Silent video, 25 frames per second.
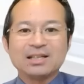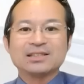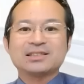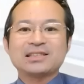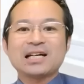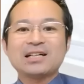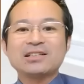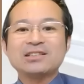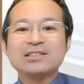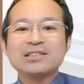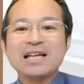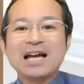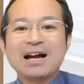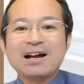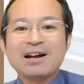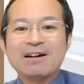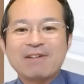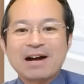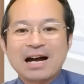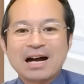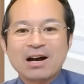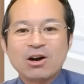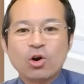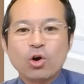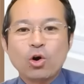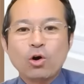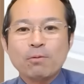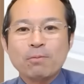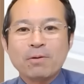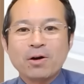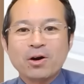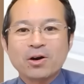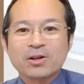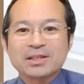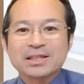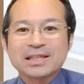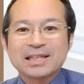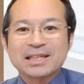昨夜はほぼ
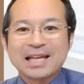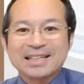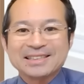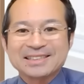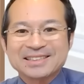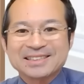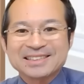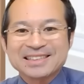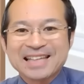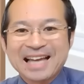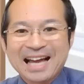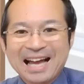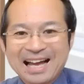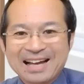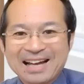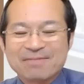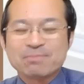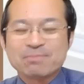徹夜。